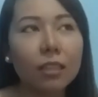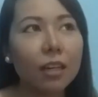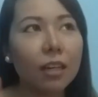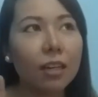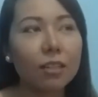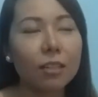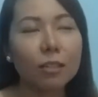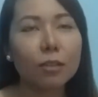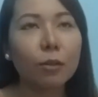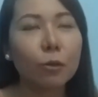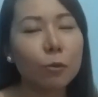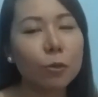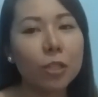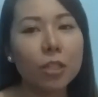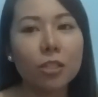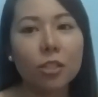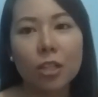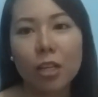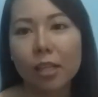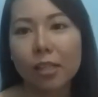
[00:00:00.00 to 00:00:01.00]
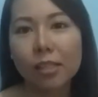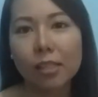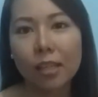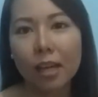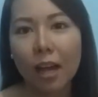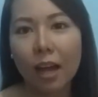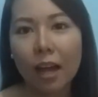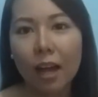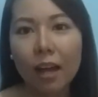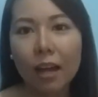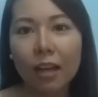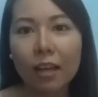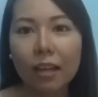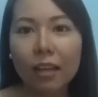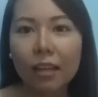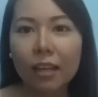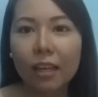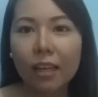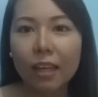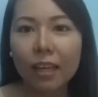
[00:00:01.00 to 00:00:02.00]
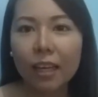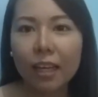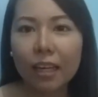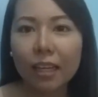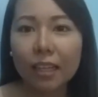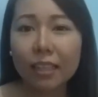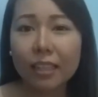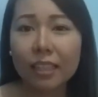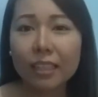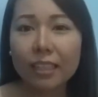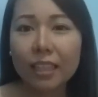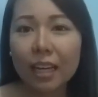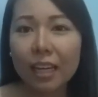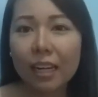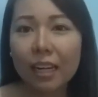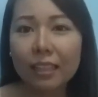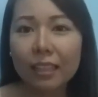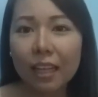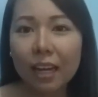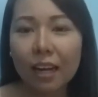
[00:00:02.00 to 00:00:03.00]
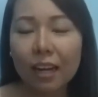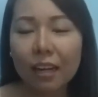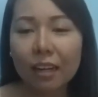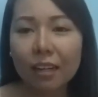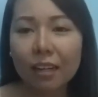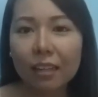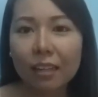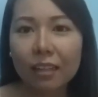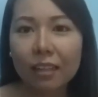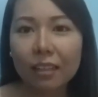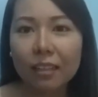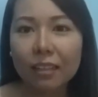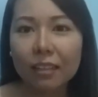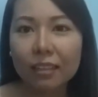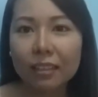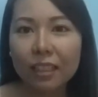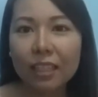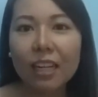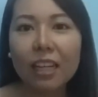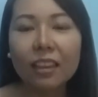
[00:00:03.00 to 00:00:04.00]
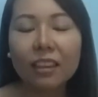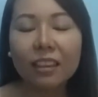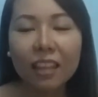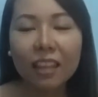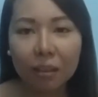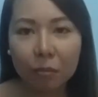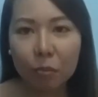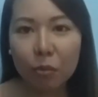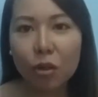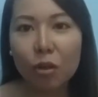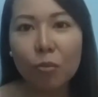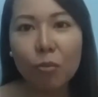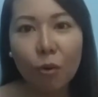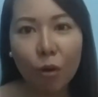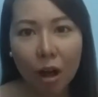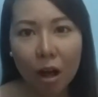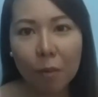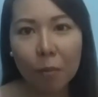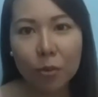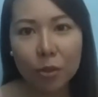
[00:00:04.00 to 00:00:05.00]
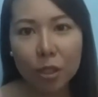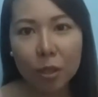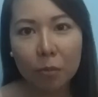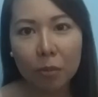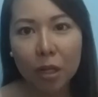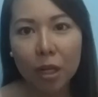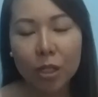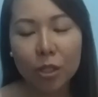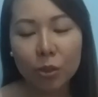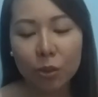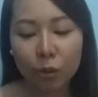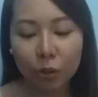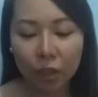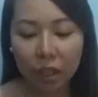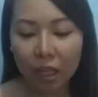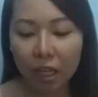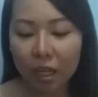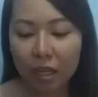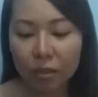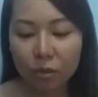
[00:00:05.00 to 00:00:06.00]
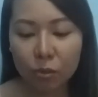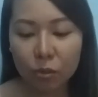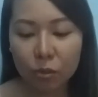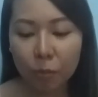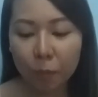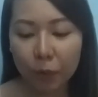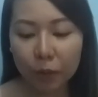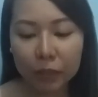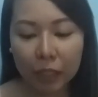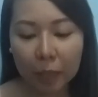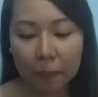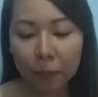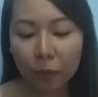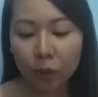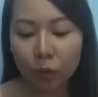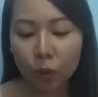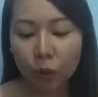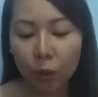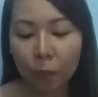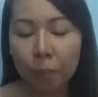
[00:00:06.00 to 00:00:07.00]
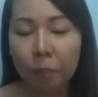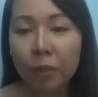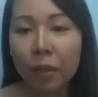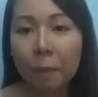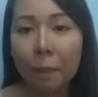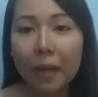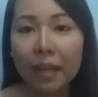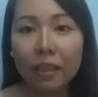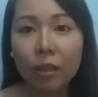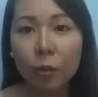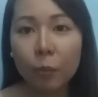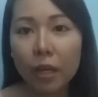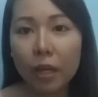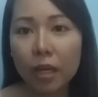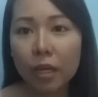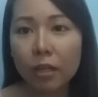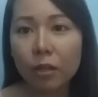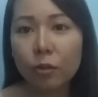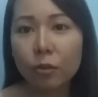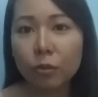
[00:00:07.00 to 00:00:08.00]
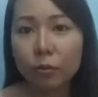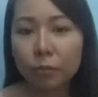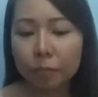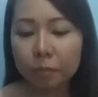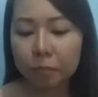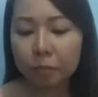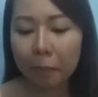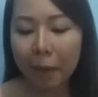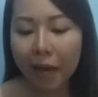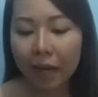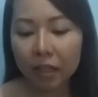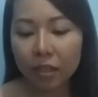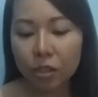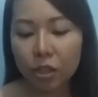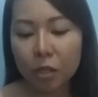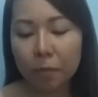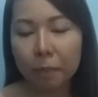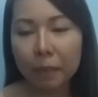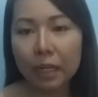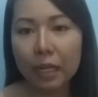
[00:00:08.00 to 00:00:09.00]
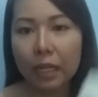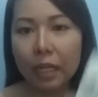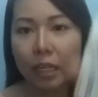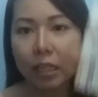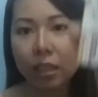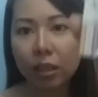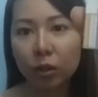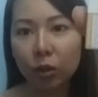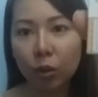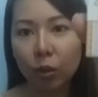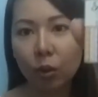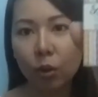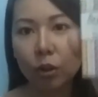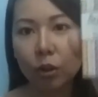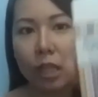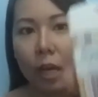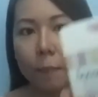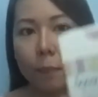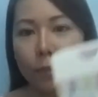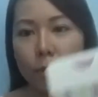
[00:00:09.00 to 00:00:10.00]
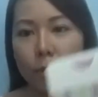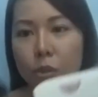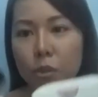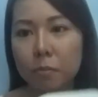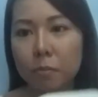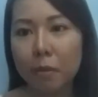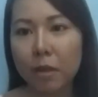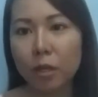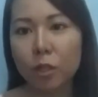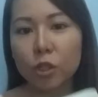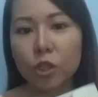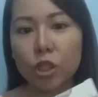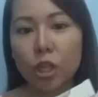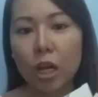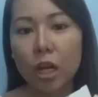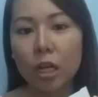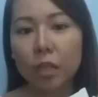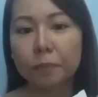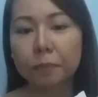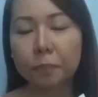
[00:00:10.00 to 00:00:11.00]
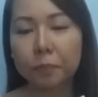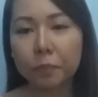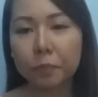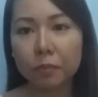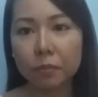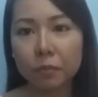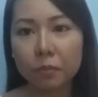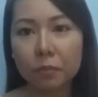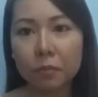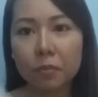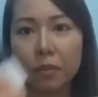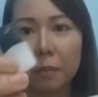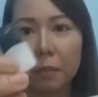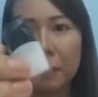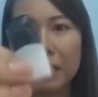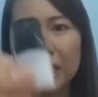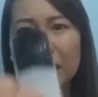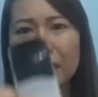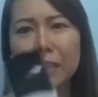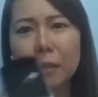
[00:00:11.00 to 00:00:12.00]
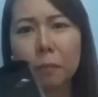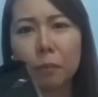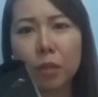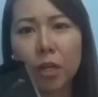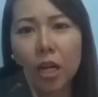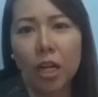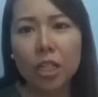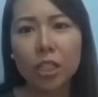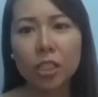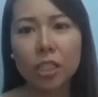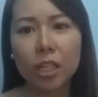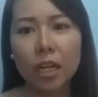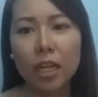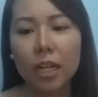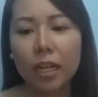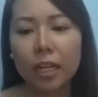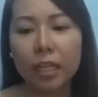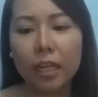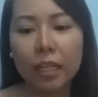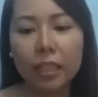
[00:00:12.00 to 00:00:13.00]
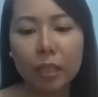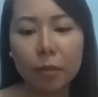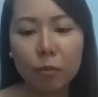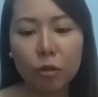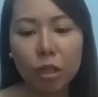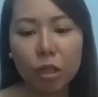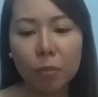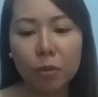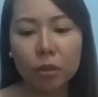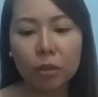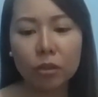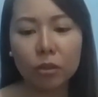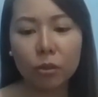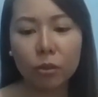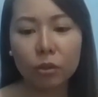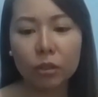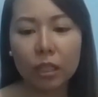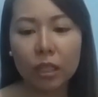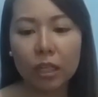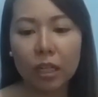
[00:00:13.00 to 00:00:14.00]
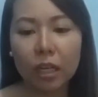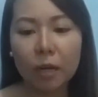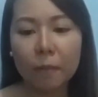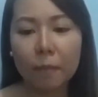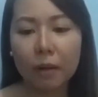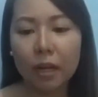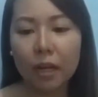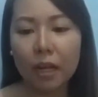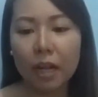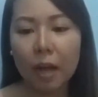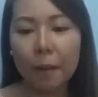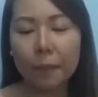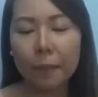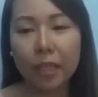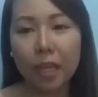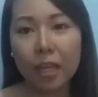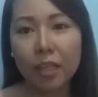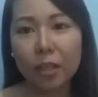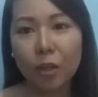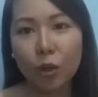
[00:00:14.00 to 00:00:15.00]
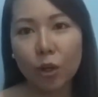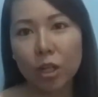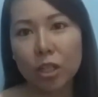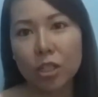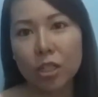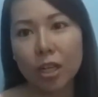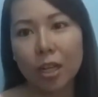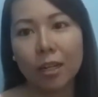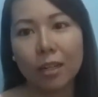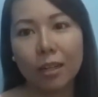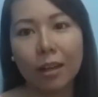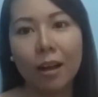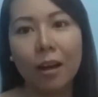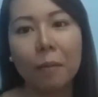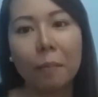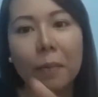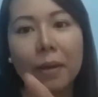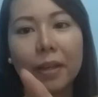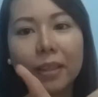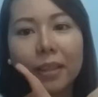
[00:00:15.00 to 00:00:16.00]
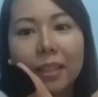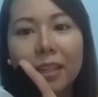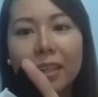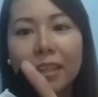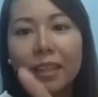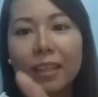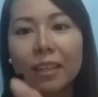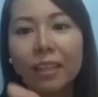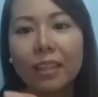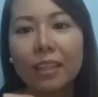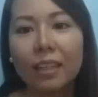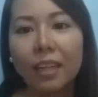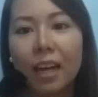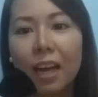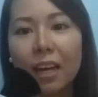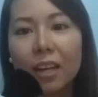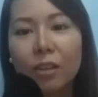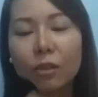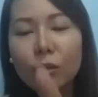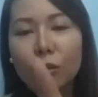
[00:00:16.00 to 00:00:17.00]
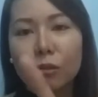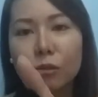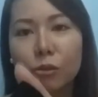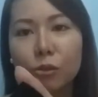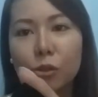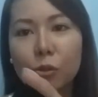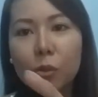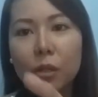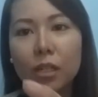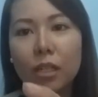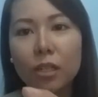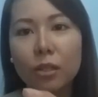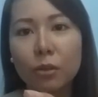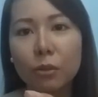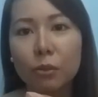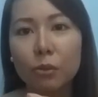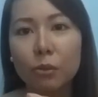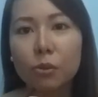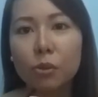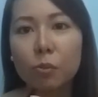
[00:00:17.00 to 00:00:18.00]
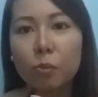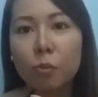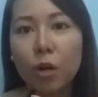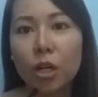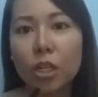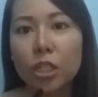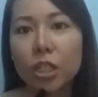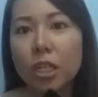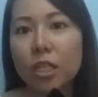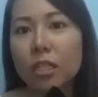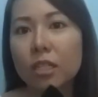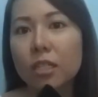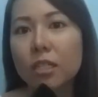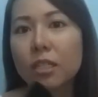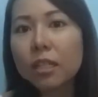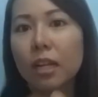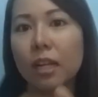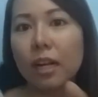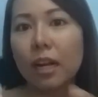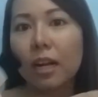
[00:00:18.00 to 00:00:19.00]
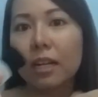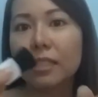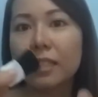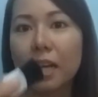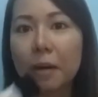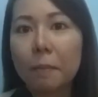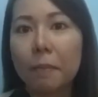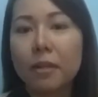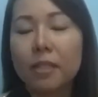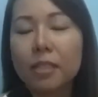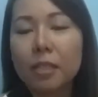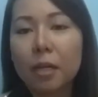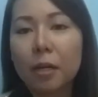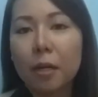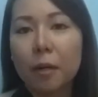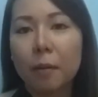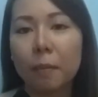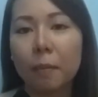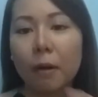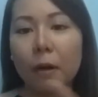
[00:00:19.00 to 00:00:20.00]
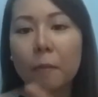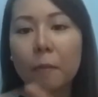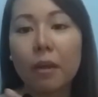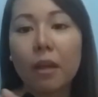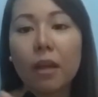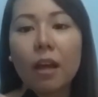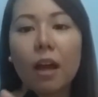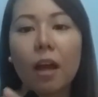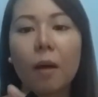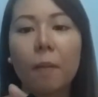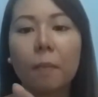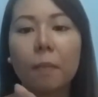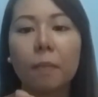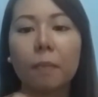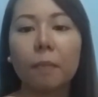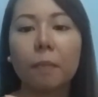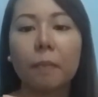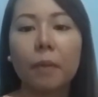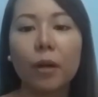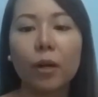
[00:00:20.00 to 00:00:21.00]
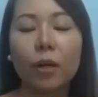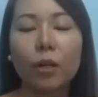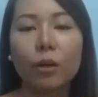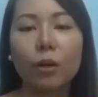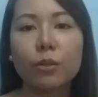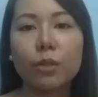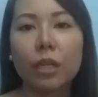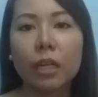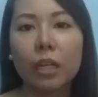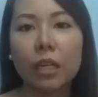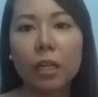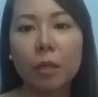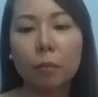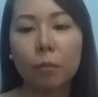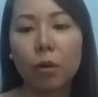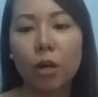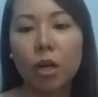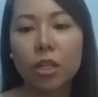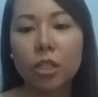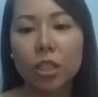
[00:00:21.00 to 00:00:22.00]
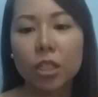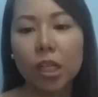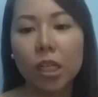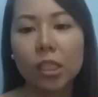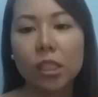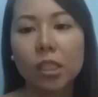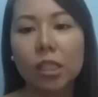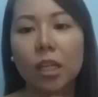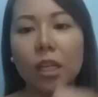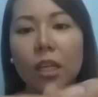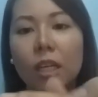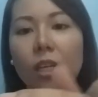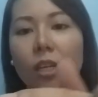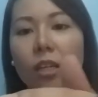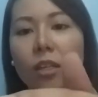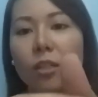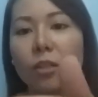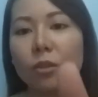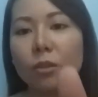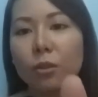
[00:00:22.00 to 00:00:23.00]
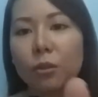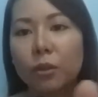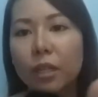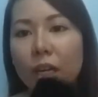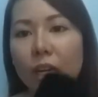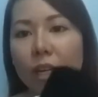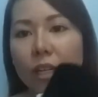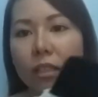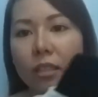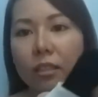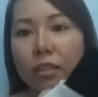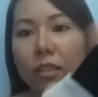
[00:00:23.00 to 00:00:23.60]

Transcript: na rosy cheeks ka, and hindi halatang tinadtad mo yung mukha mo sa blush on. Kaya, super type ko to. By the way, yung packaging pala ganito, tapos meron siyang maliit na brush. Hindi mo naman to talaga magagamit, kaya hindi ko rin siya ginagamit. I don't usually use brushes na kasama sa mga makeup. Meron akong sariling brushes. So, yan.